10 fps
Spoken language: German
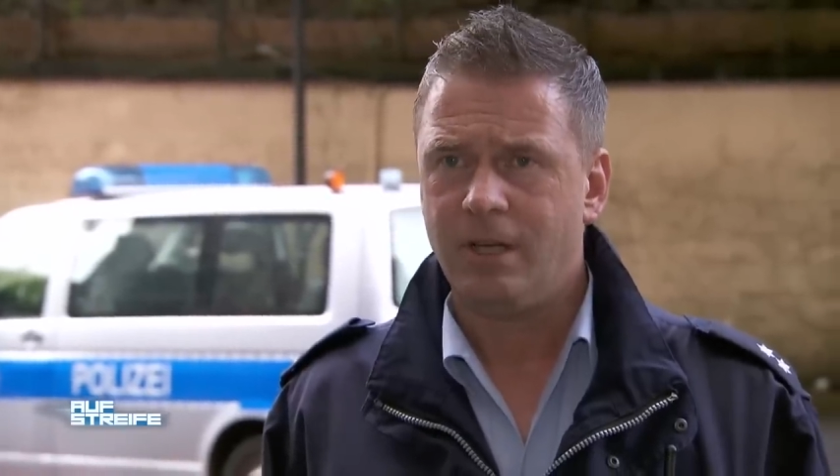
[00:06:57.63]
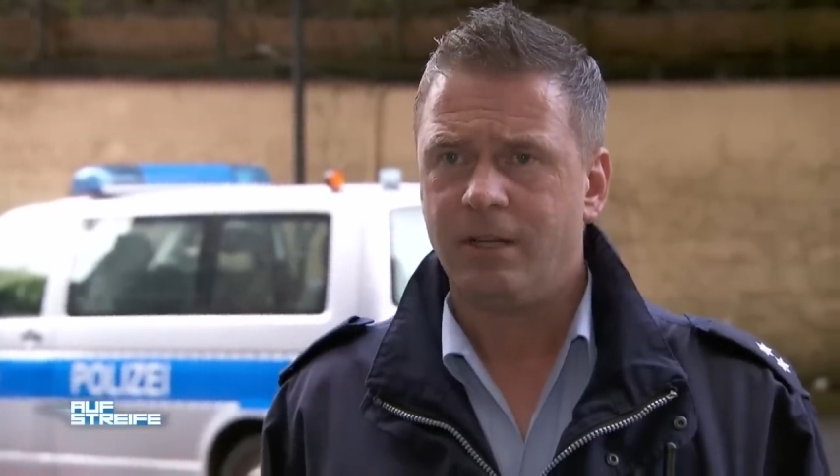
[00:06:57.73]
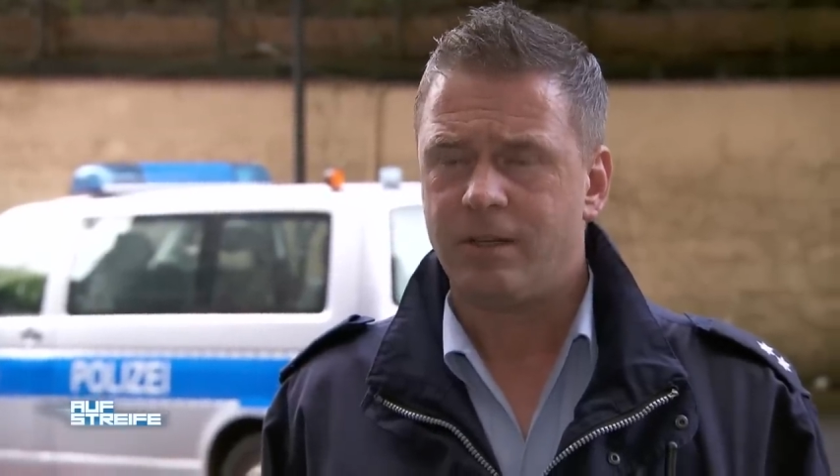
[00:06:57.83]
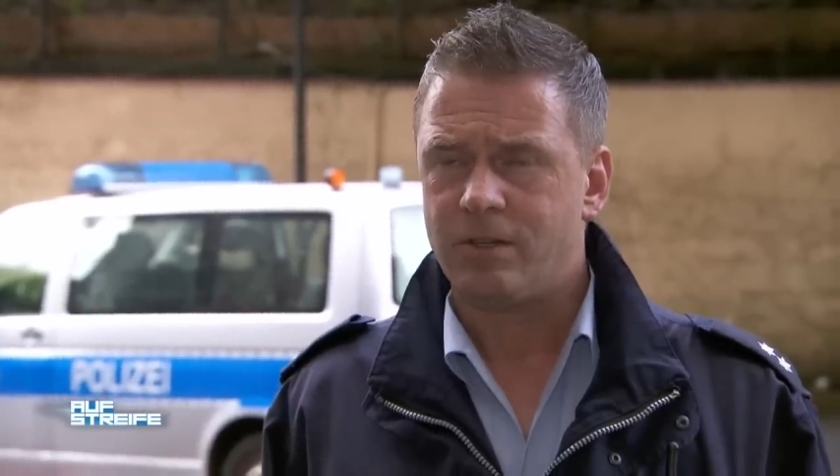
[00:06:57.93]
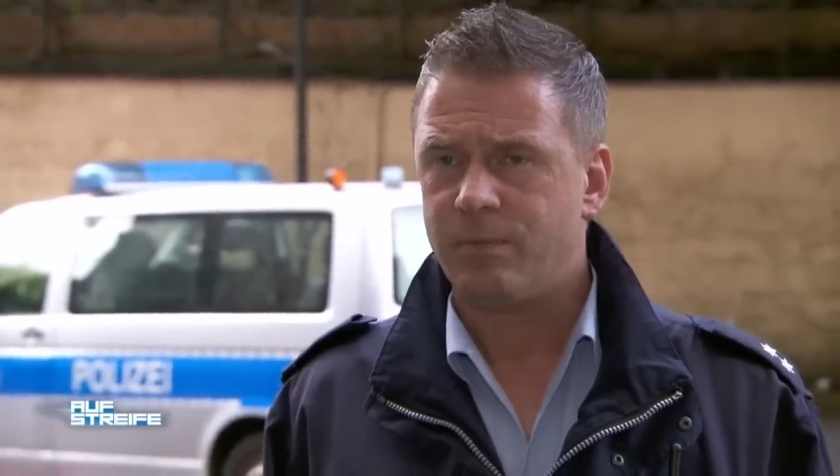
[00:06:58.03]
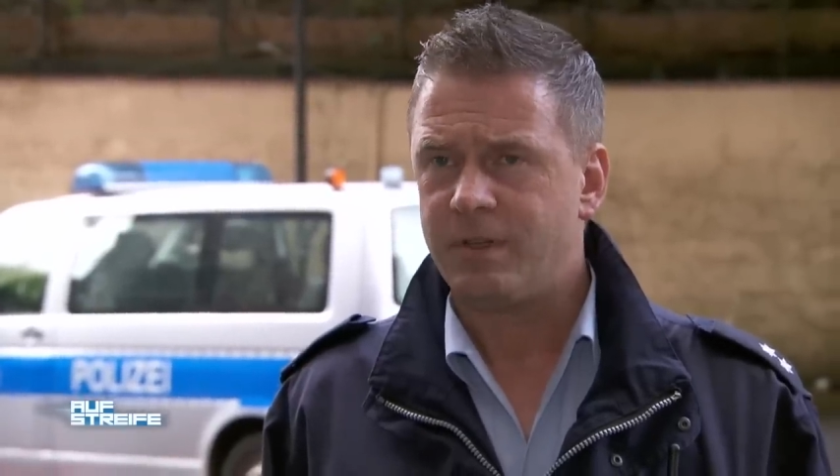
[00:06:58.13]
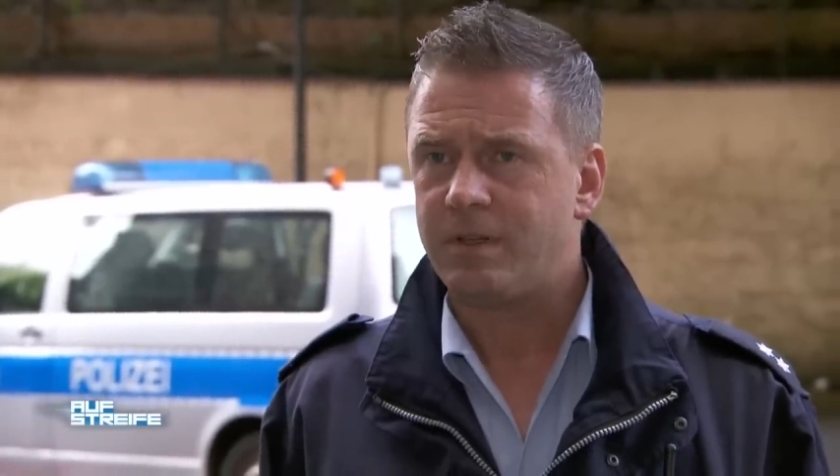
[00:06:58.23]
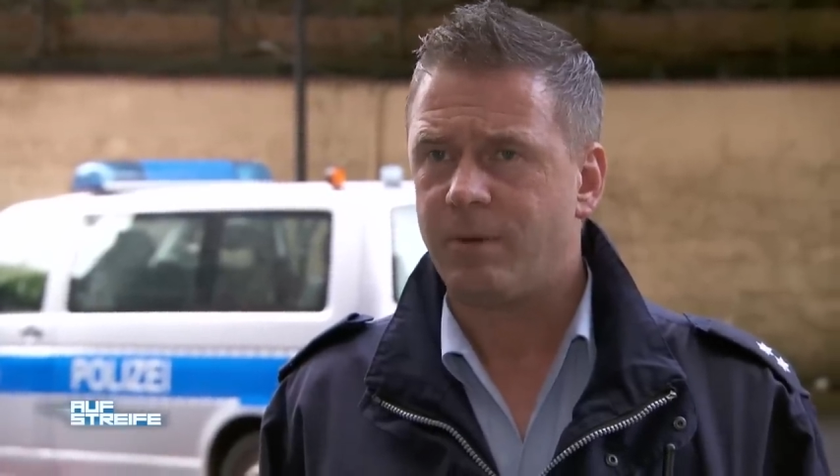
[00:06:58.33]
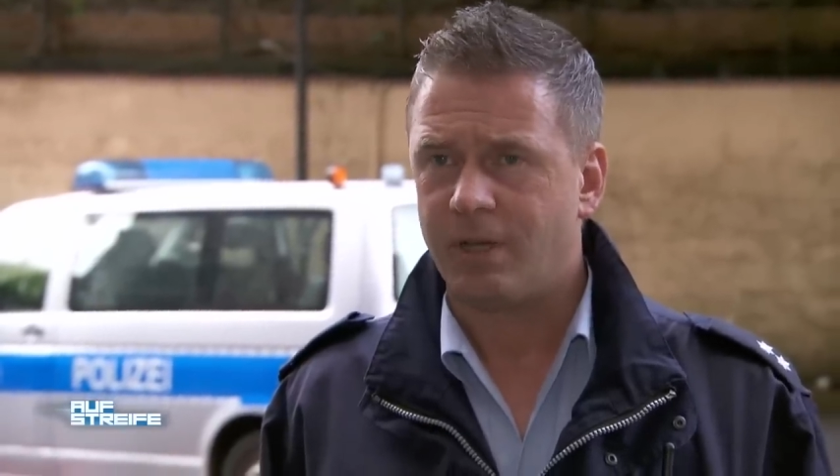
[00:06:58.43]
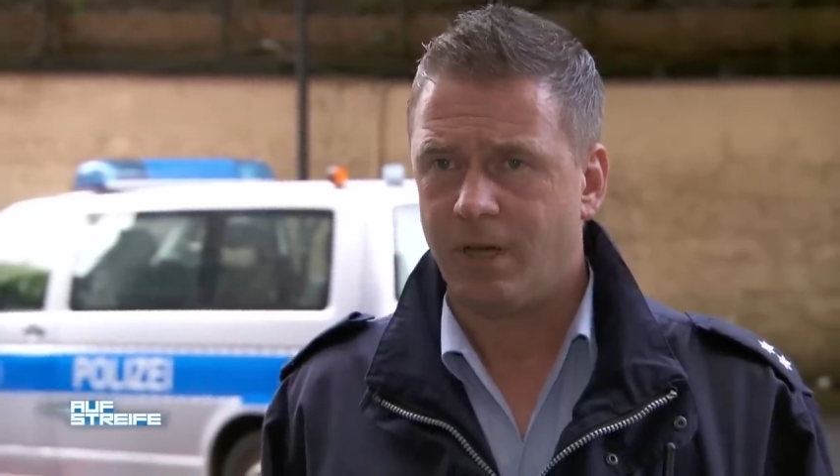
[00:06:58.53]
der sich ein bisschen
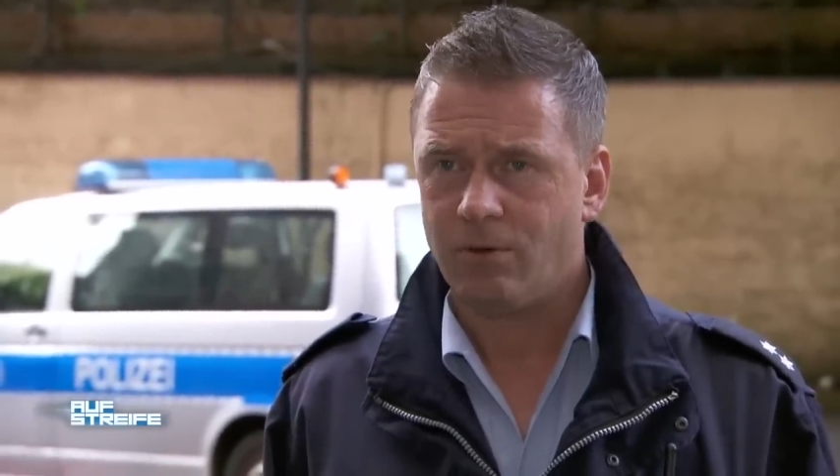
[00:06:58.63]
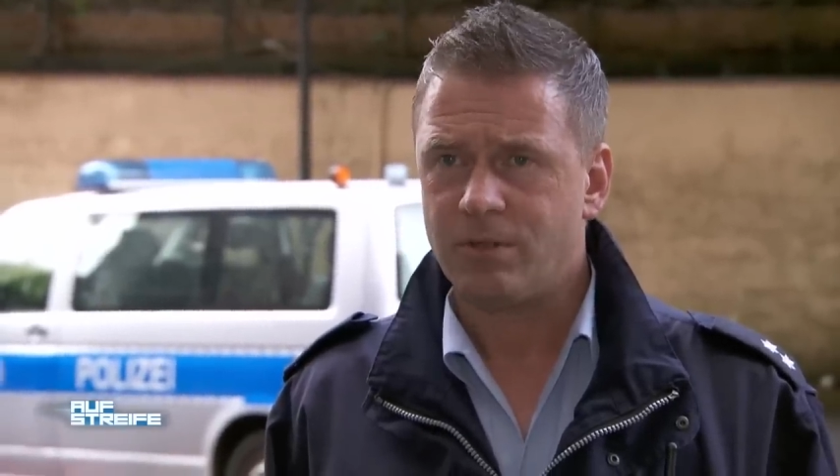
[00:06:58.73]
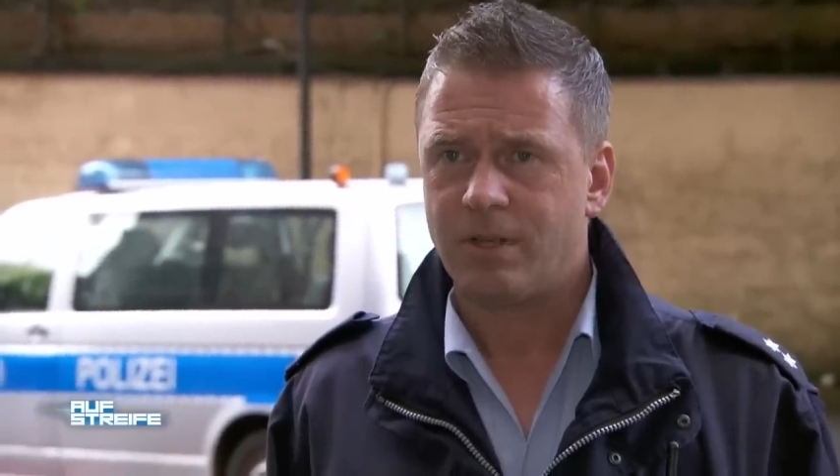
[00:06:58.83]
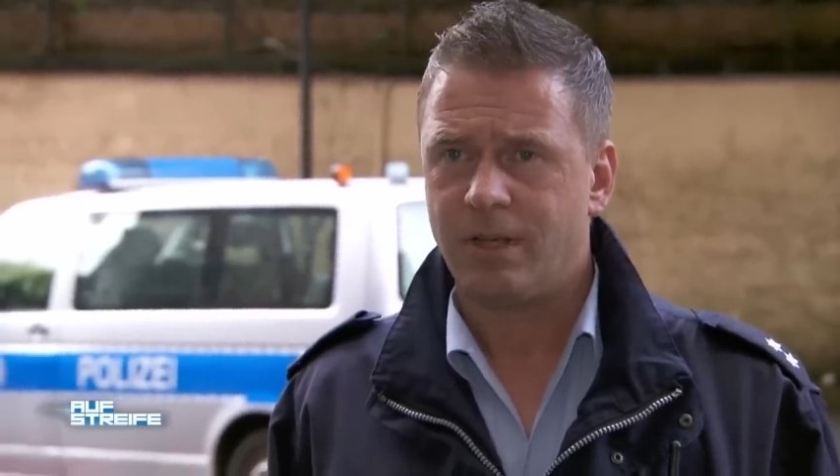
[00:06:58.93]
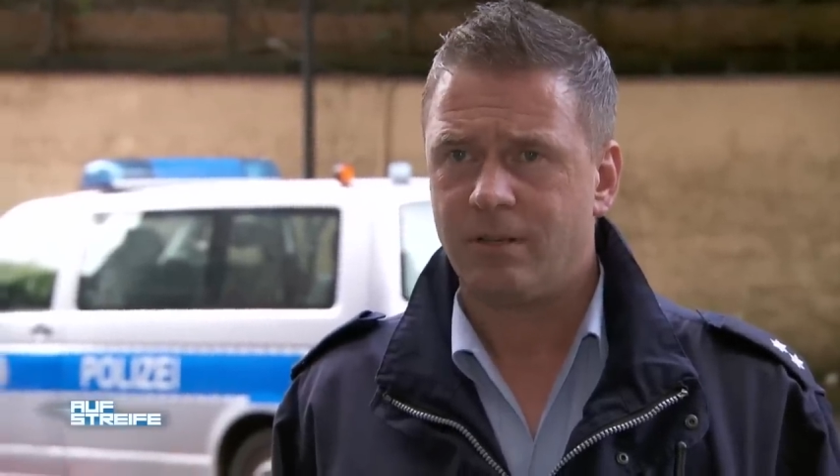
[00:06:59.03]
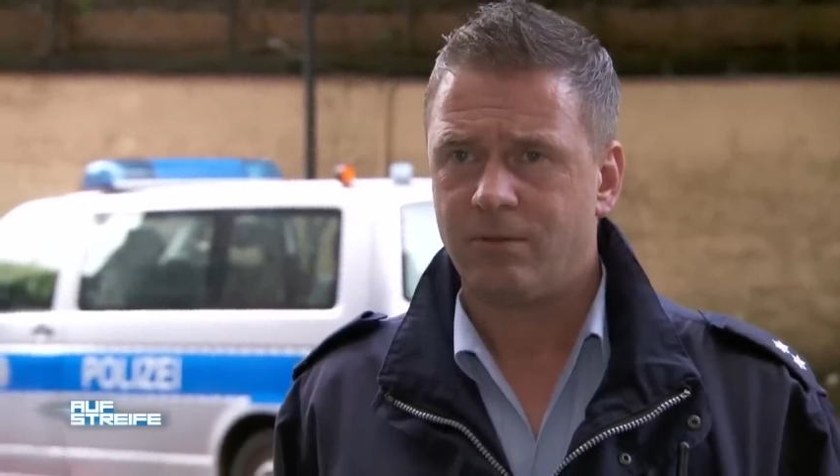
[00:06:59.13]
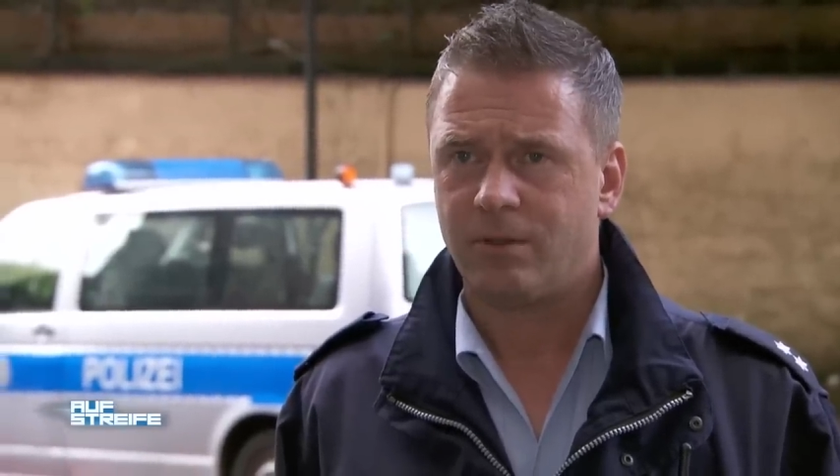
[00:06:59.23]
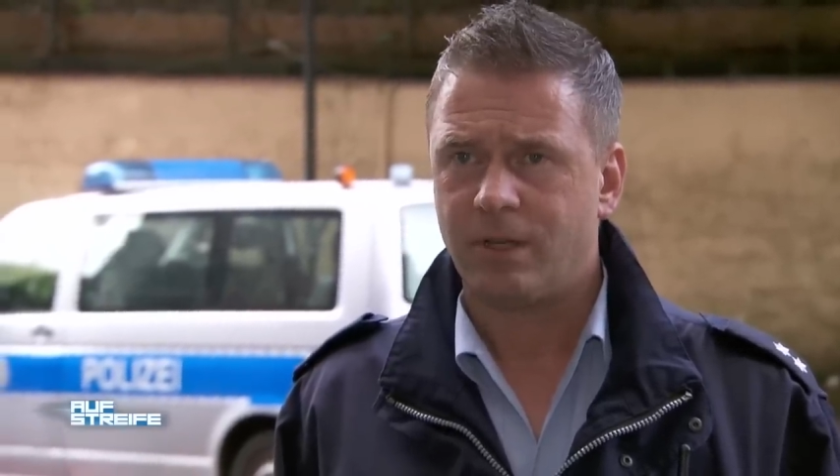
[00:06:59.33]
damit auskennt und